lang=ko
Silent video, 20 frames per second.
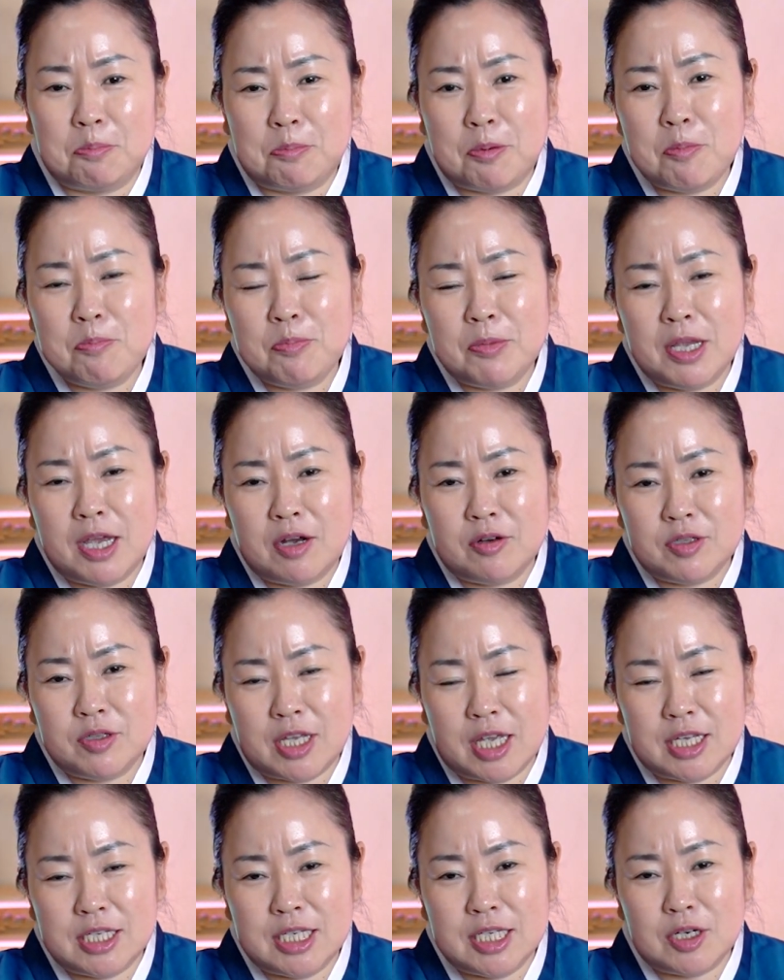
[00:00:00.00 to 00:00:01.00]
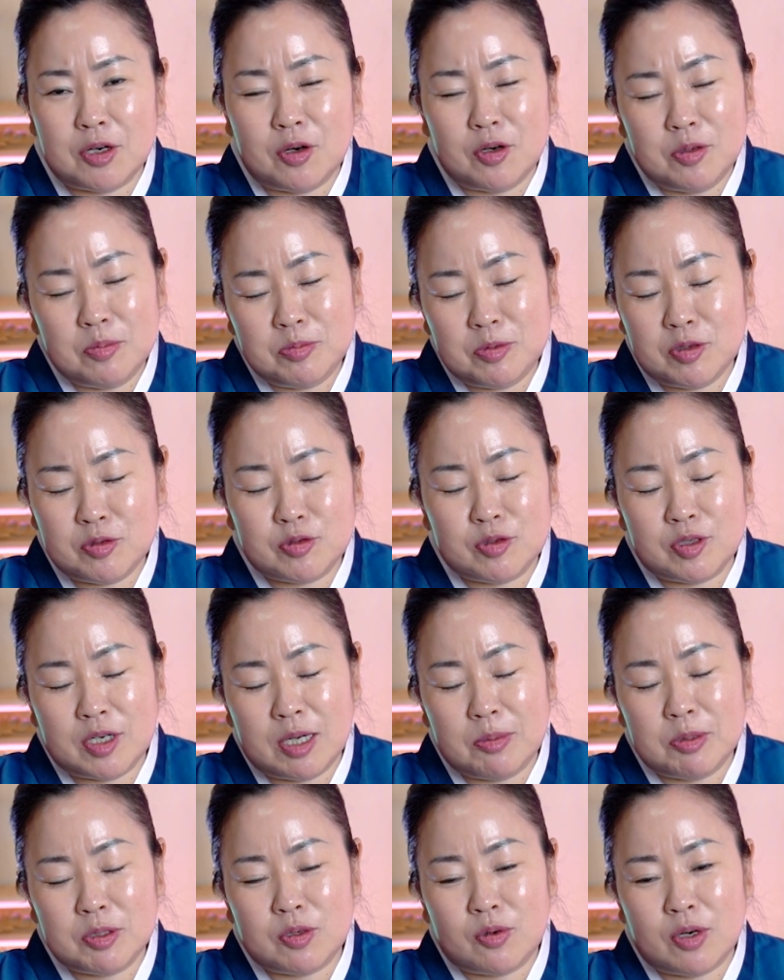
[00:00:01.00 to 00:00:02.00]
봄띠하고 돼지 엄청
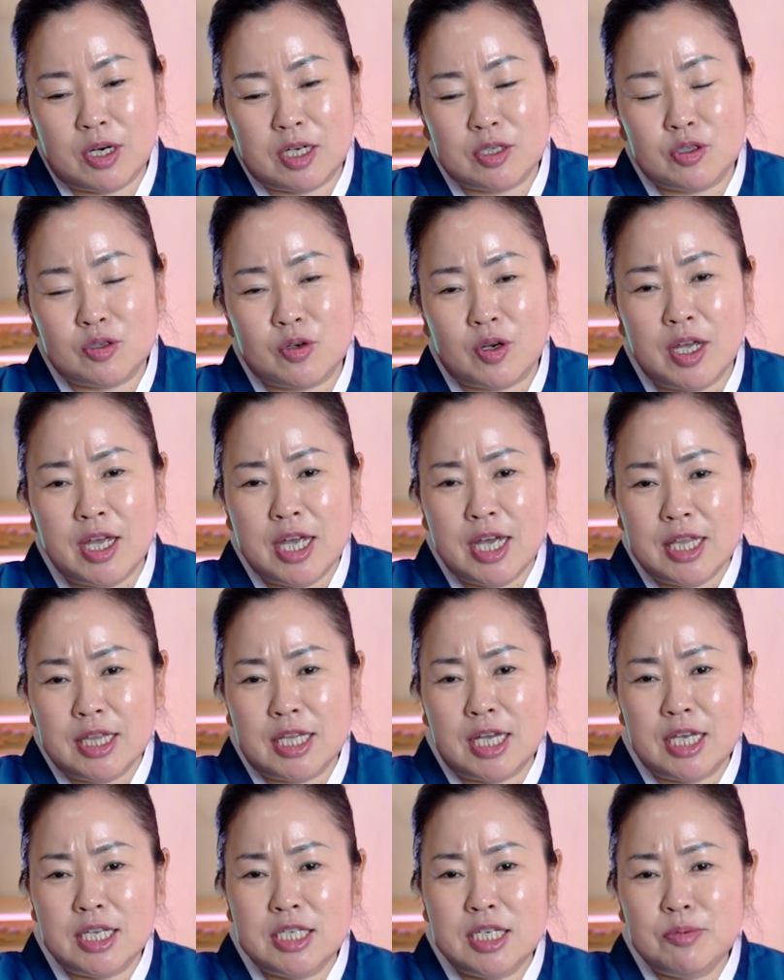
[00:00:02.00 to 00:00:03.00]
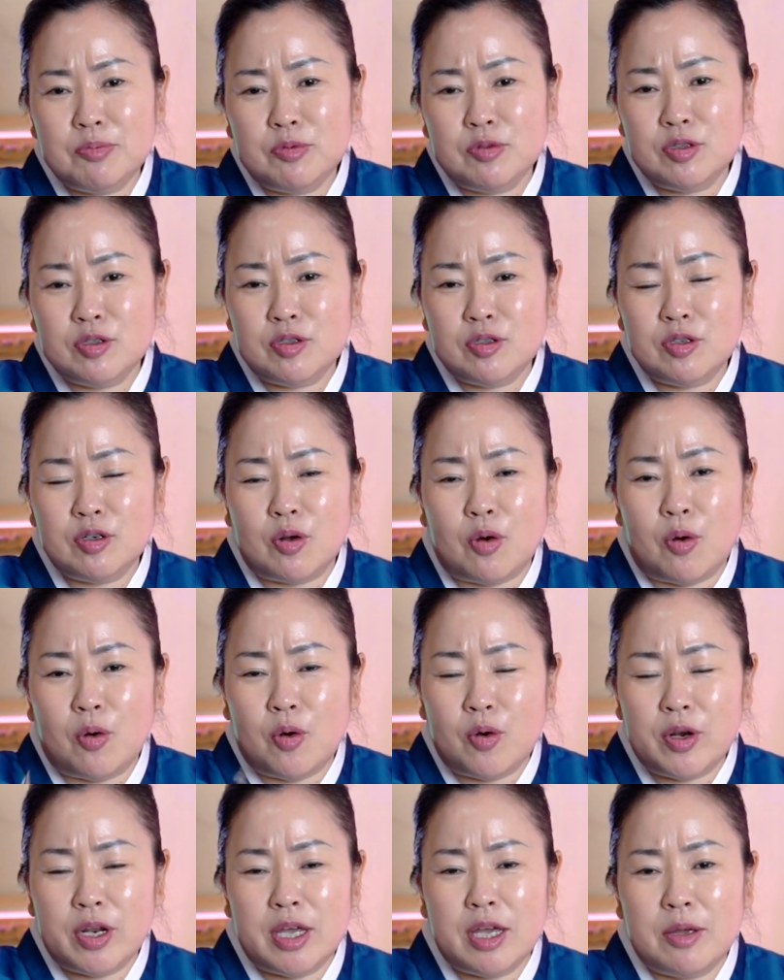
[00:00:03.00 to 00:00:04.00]
궁합이 좋아가지고 돼지분들
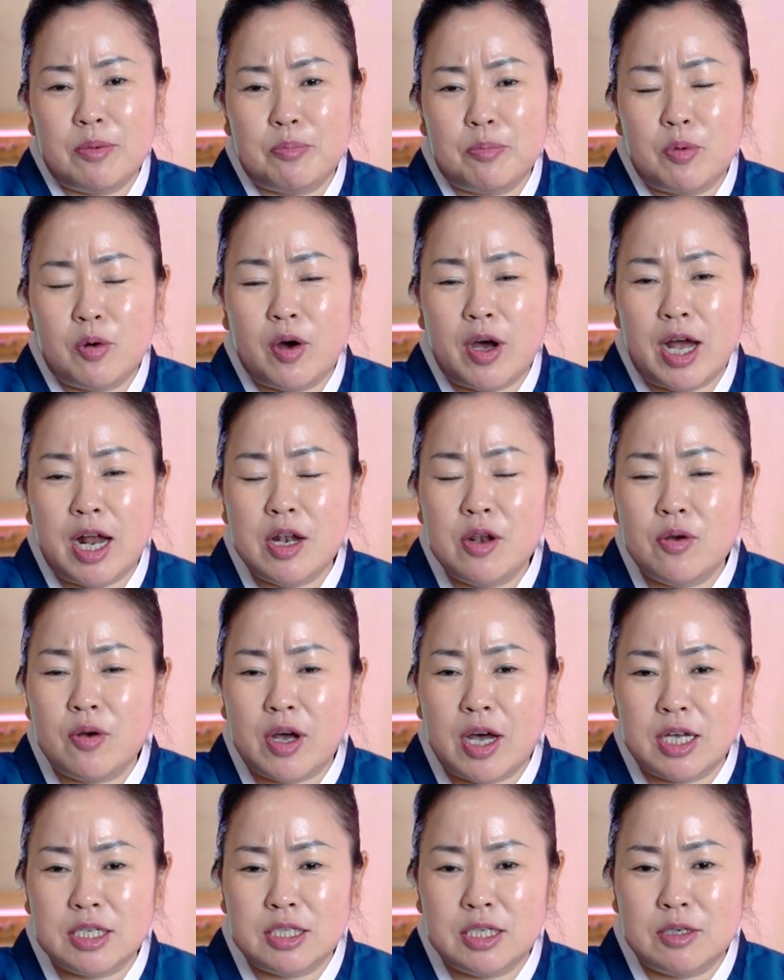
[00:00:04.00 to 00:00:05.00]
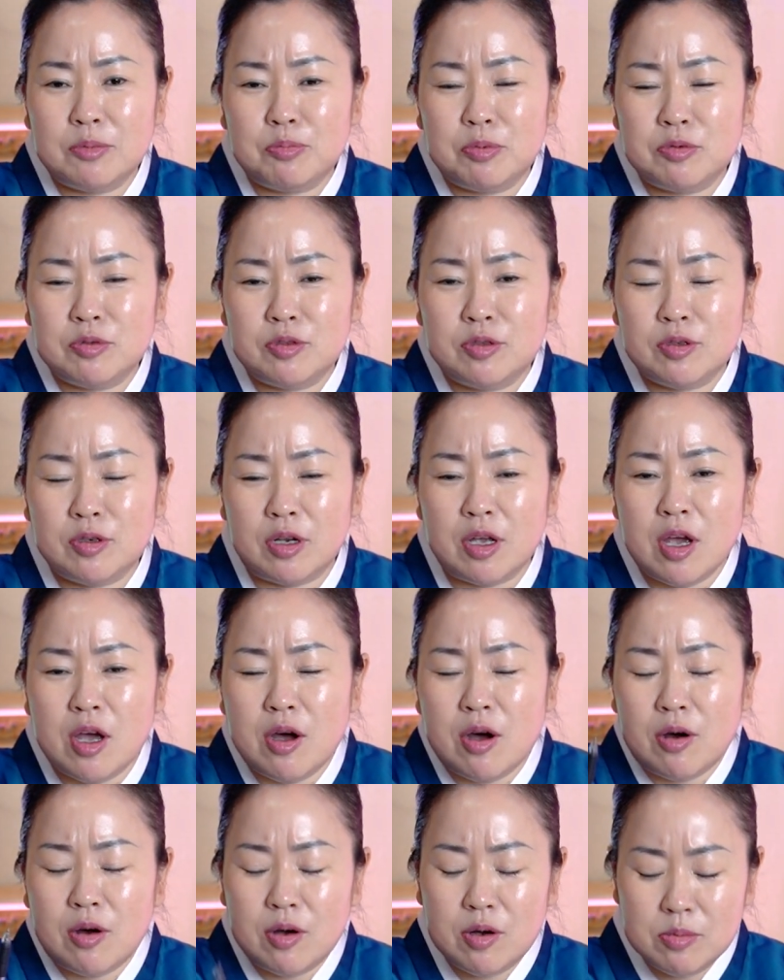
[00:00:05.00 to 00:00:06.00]
올해 뭐 하려고 하신 분들
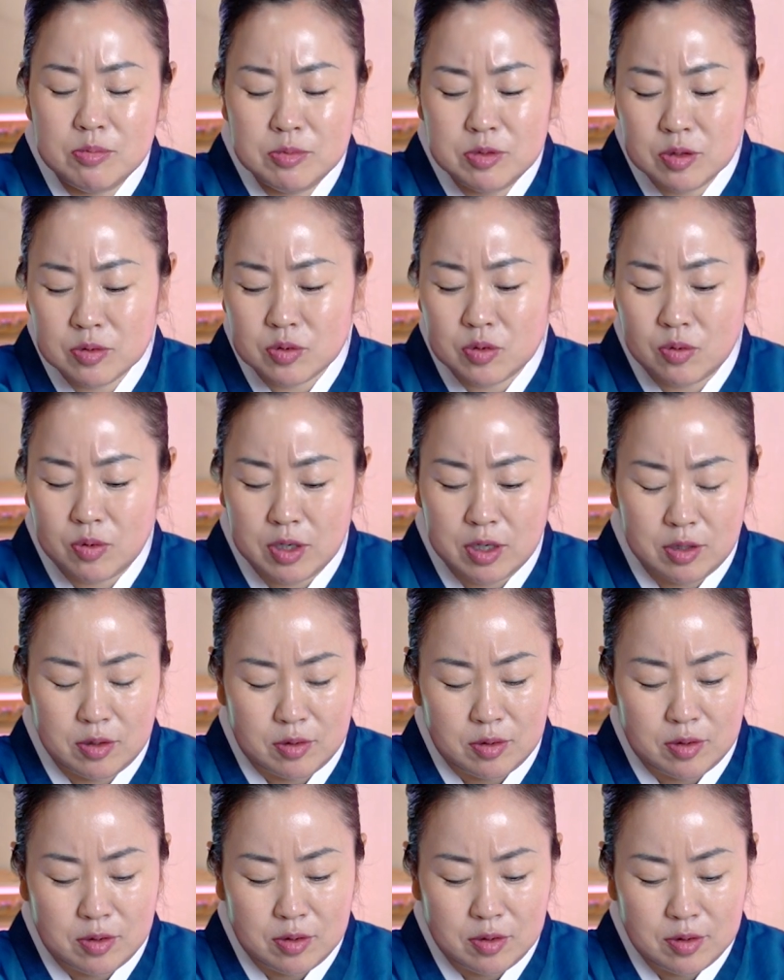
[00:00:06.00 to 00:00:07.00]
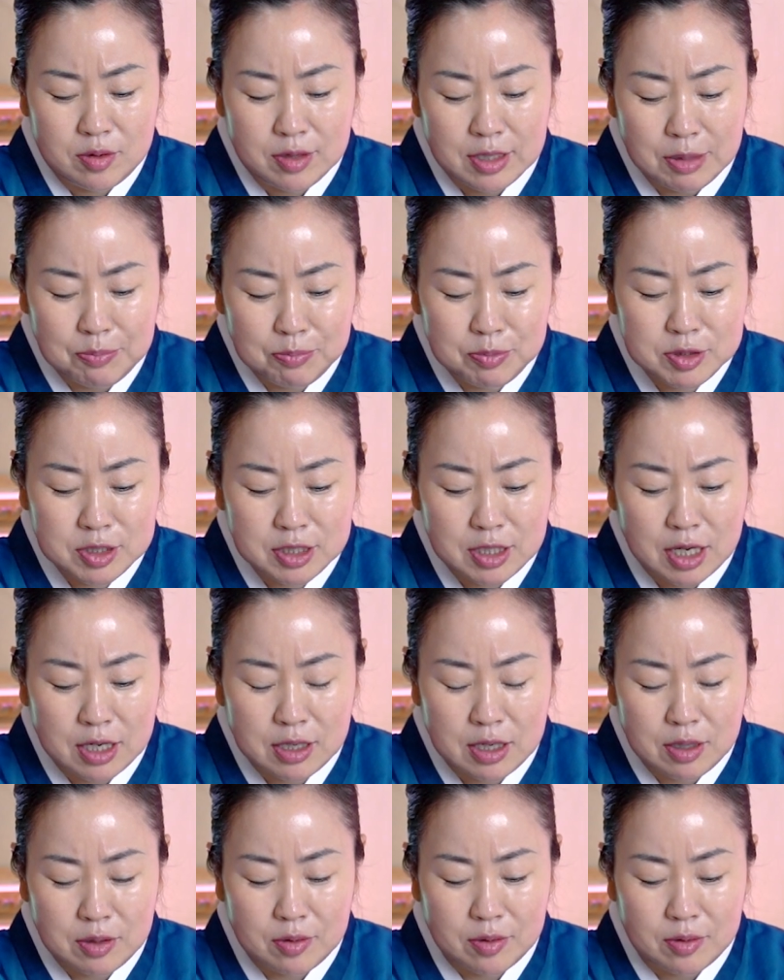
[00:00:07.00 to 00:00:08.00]
엄청 좋아요. 나쁘진
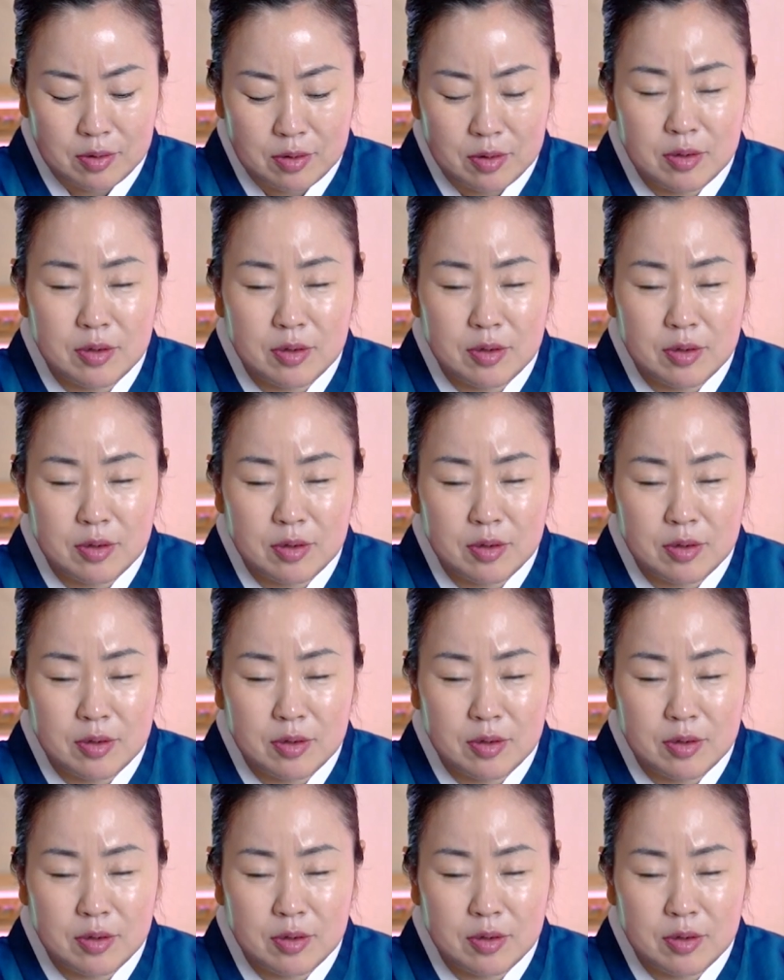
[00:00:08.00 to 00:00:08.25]
않아요.